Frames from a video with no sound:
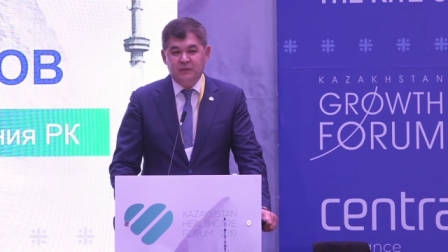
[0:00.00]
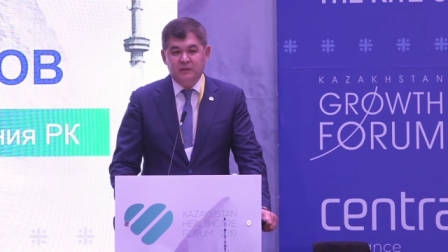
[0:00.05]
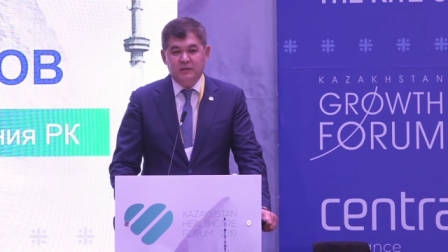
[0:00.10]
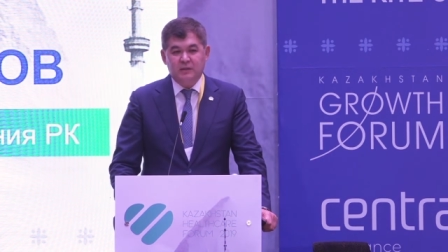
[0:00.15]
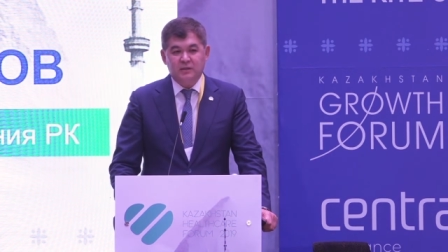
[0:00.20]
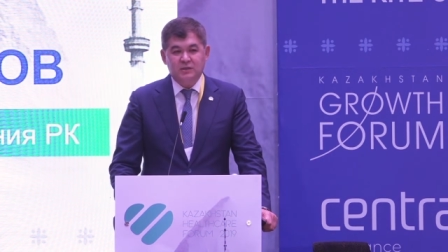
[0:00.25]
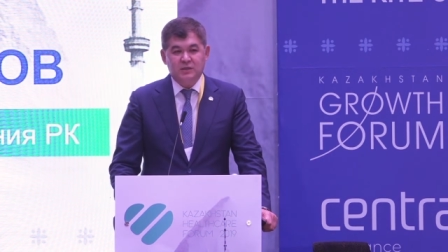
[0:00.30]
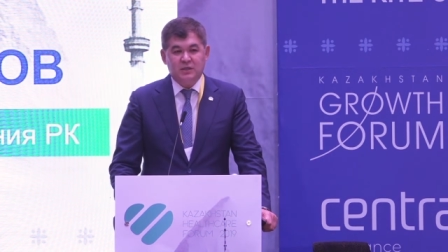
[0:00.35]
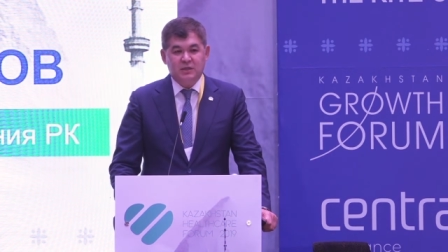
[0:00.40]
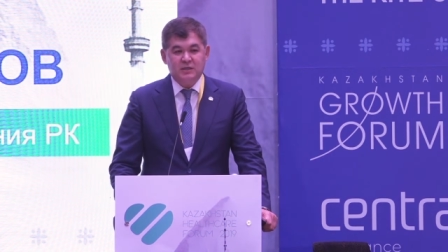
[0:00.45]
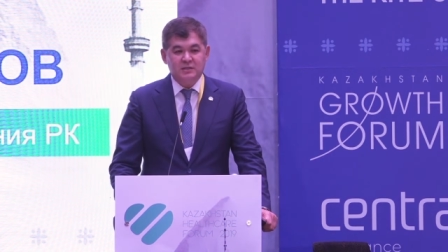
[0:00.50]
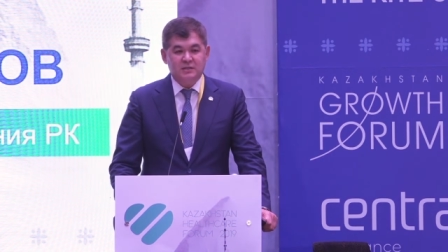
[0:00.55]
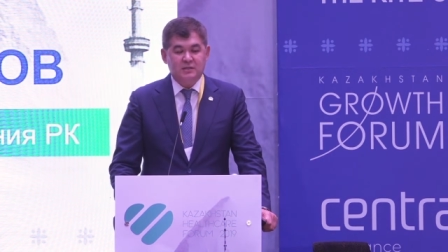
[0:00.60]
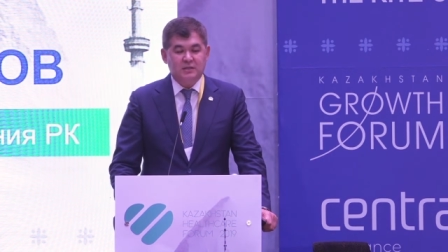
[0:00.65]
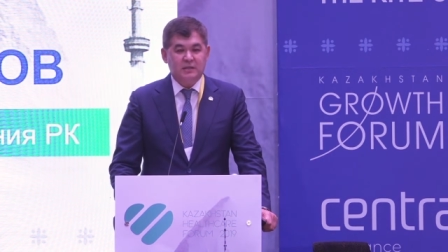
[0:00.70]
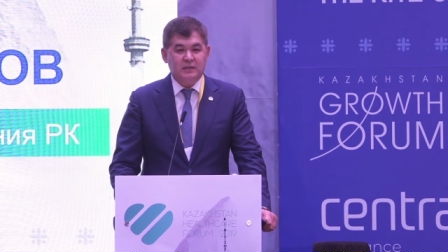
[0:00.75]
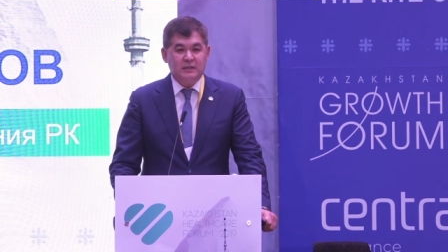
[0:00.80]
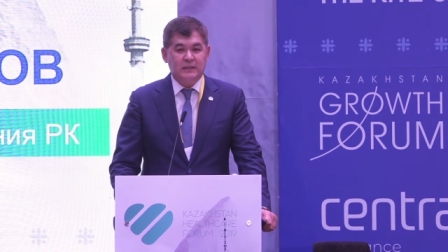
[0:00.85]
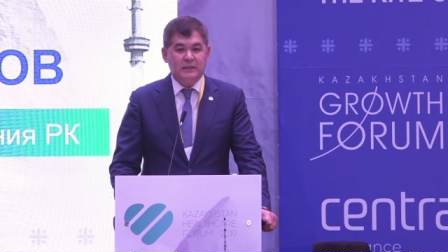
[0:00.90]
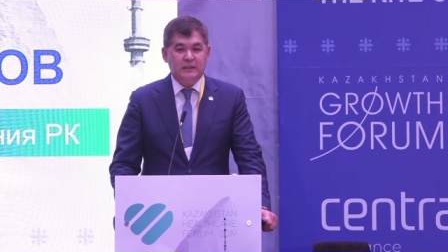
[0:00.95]

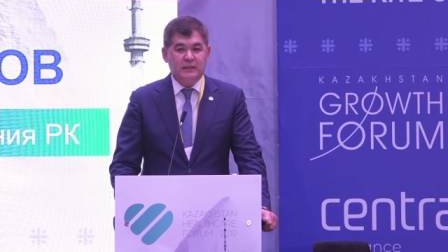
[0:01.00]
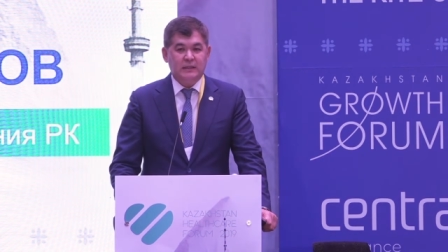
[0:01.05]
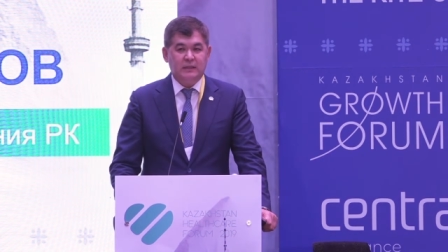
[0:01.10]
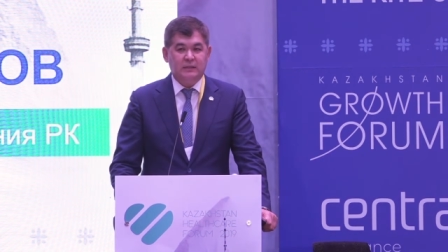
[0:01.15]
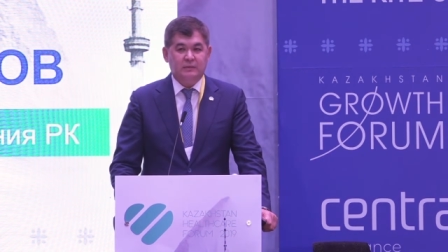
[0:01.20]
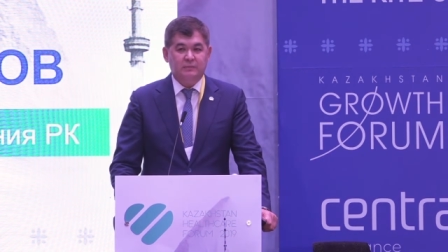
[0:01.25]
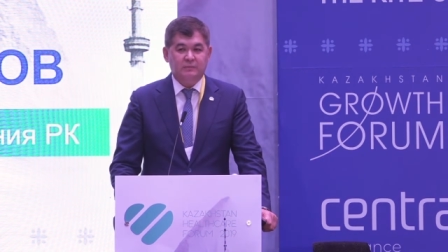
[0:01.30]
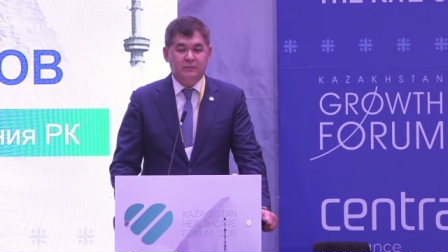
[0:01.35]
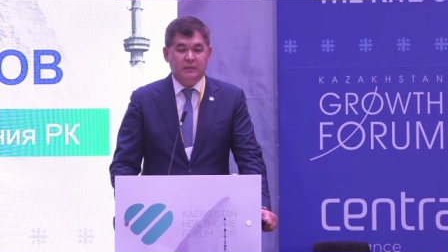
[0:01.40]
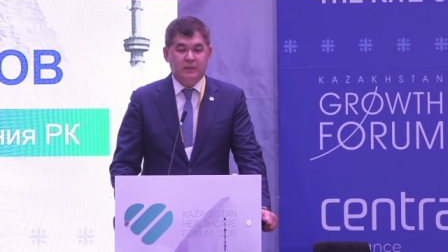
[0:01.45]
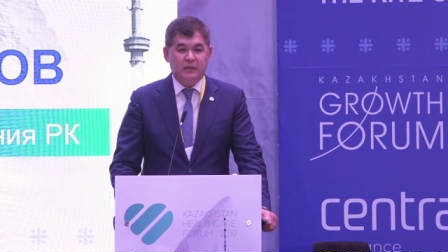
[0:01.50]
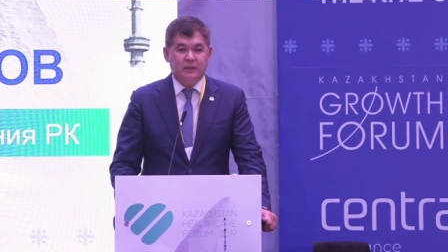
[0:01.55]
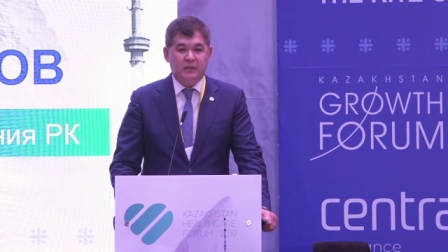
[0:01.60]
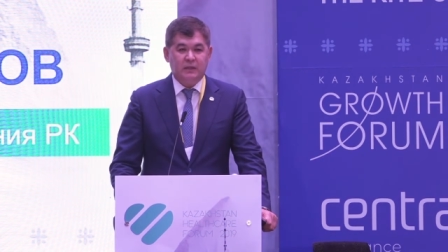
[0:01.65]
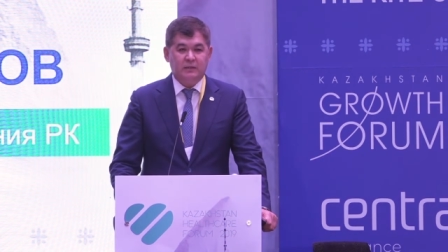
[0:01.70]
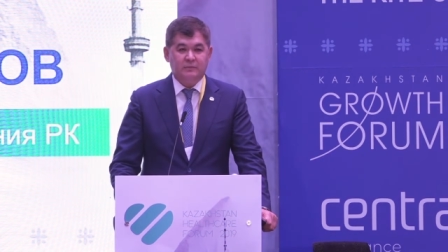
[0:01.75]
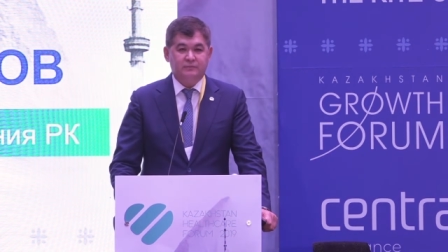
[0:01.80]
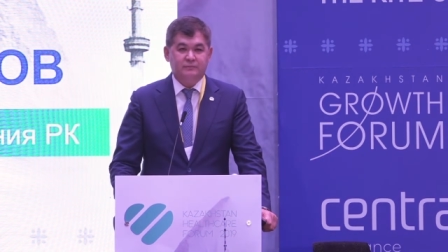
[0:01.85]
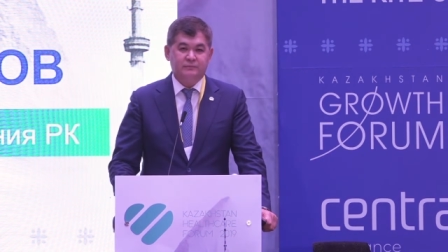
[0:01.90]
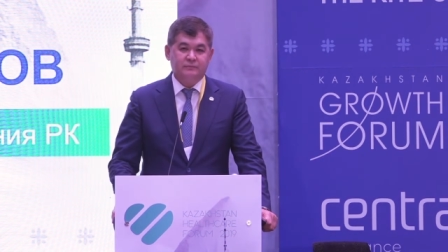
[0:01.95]
интересно и
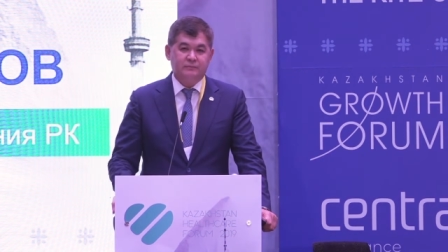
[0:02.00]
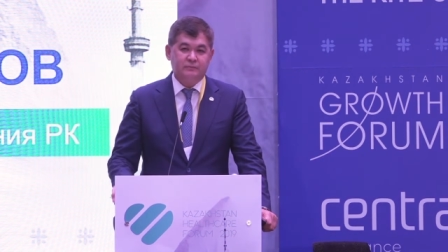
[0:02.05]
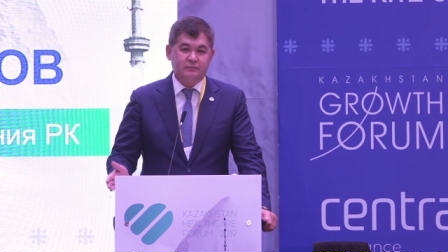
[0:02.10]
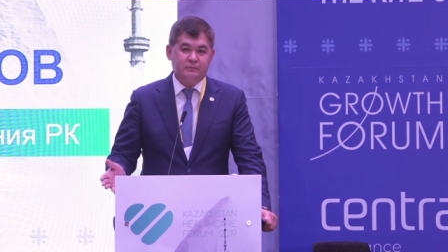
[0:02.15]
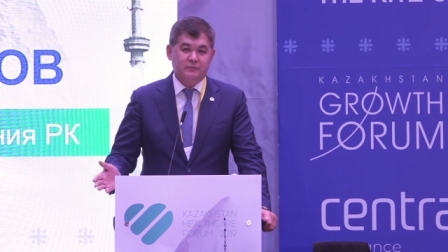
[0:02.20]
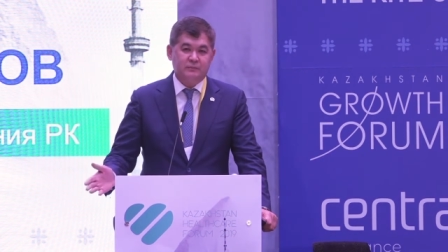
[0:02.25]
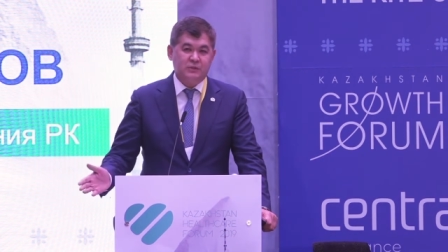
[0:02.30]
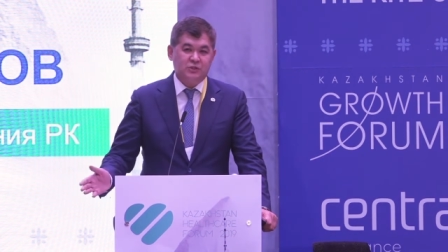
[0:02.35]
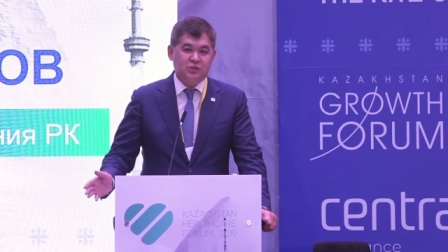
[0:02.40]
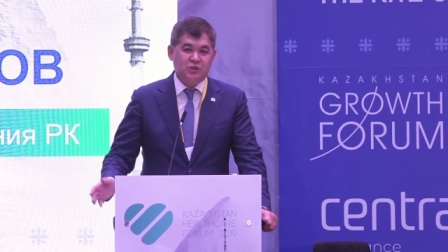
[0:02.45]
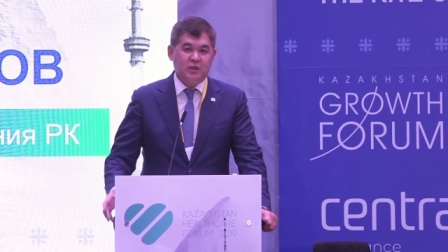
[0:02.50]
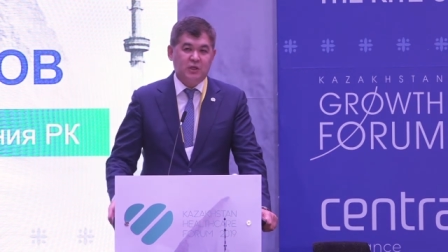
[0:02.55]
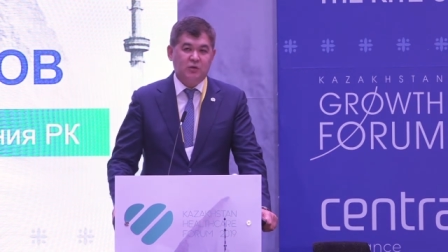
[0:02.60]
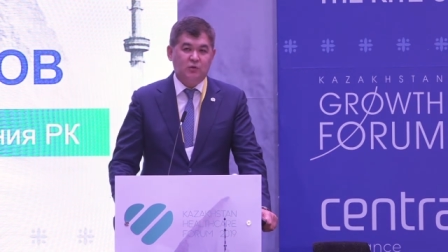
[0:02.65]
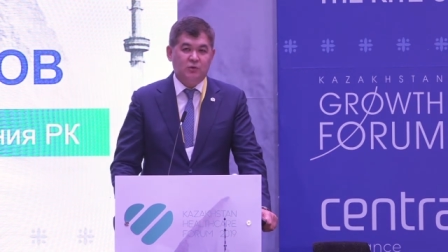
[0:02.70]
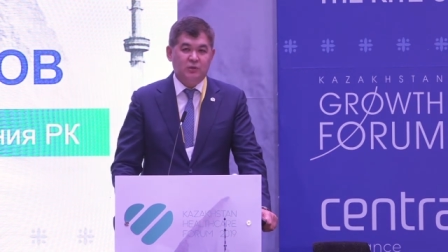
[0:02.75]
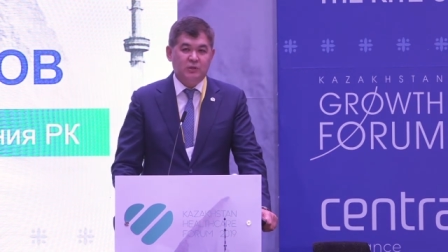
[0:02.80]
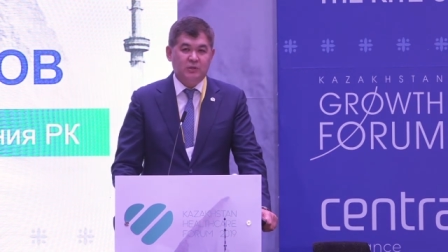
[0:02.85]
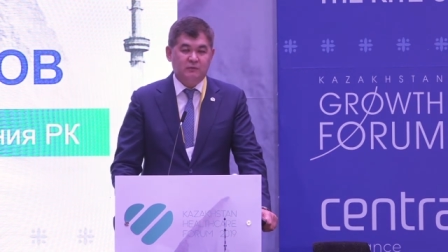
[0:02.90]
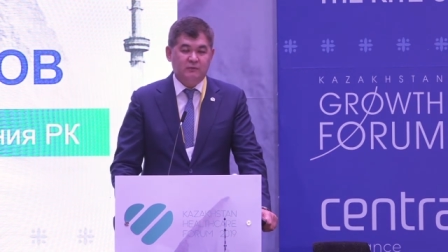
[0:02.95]
а,
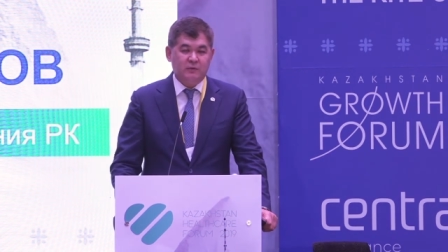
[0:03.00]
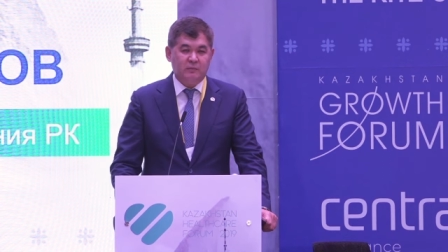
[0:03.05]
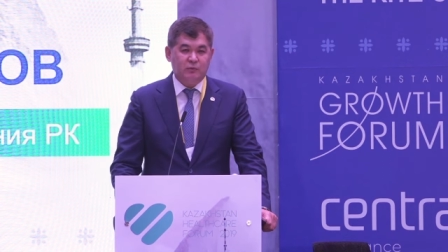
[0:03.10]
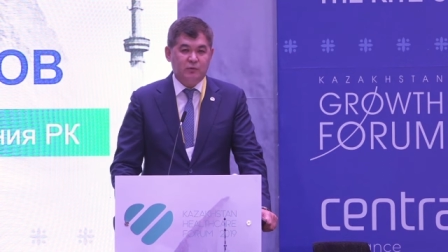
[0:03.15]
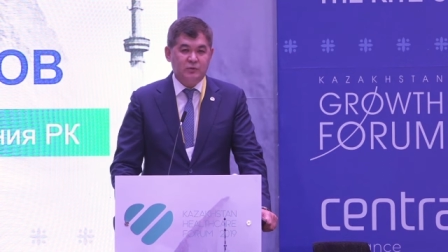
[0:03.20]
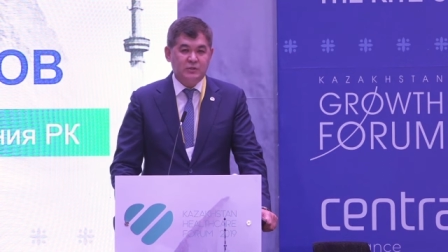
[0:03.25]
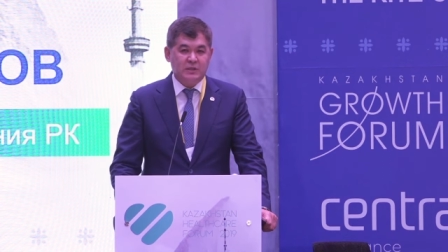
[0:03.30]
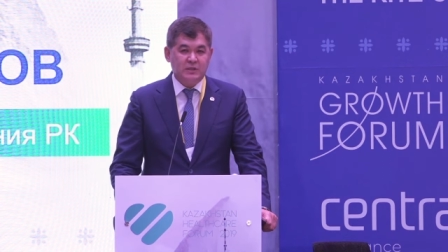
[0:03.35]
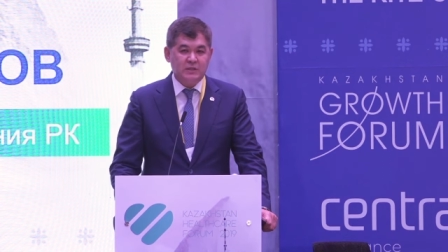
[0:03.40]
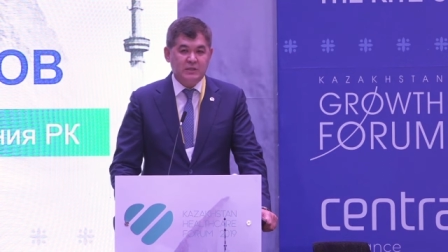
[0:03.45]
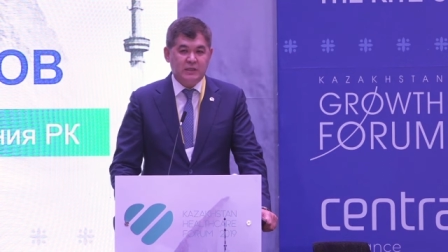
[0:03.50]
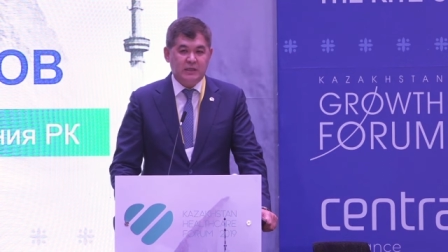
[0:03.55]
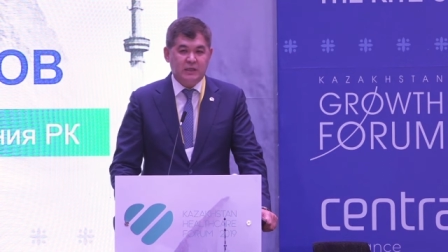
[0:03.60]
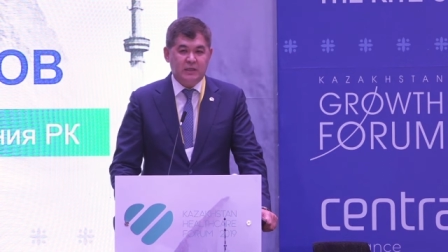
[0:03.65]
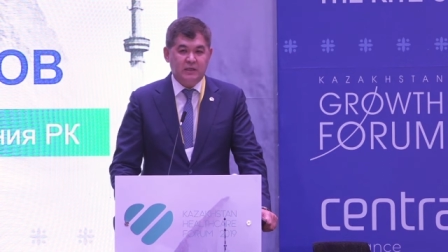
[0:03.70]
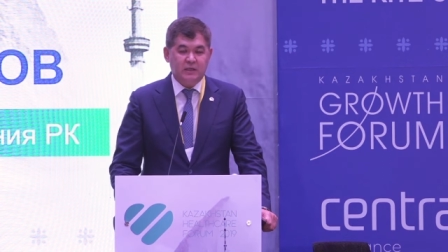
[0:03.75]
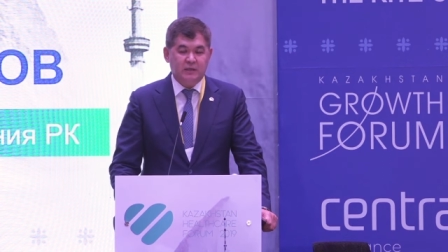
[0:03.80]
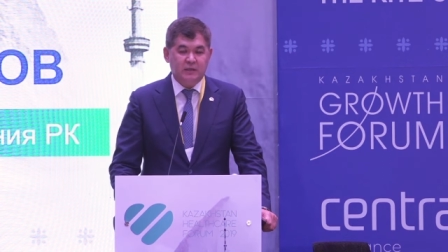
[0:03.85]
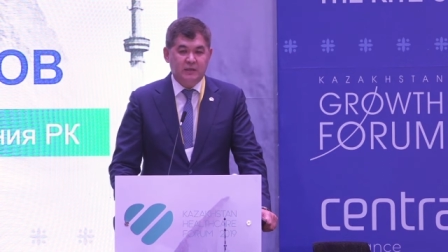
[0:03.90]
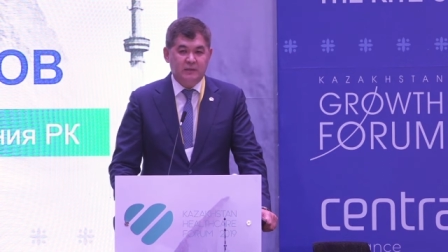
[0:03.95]
широко этот вопрос раскрыли,